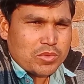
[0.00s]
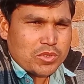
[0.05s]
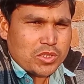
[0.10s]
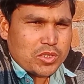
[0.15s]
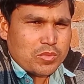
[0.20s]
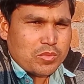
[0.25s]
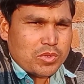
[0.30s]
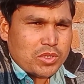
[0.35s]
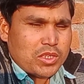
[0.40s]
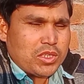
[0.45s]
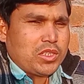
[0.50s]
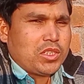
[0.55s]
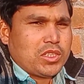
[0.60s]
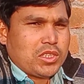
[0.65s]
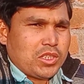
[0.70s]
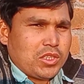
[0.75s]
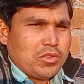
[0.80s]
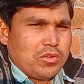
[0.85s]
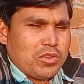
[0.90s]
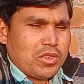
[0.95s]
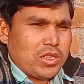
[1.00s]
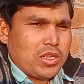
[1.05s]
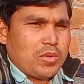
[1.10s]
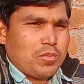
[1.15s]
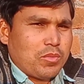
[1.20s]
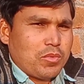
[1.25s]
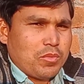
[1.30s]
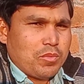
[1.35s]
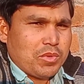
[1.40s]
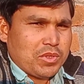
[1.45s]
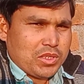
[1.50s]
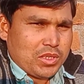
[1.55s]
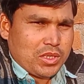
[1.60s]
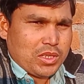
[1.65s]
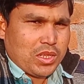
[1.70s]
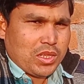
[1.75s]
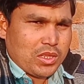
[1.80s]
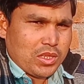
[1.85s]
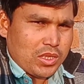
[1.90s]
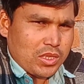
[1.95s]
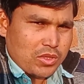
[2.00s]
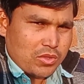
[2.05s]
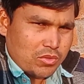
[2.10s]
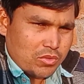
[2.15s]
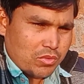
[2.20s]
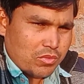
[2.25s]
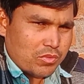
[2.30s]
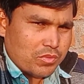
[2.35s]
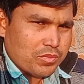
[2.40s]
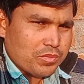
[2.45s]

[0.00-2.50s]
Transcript: विजिट भी कर सकते हो अगर आपको पसंद आता है तो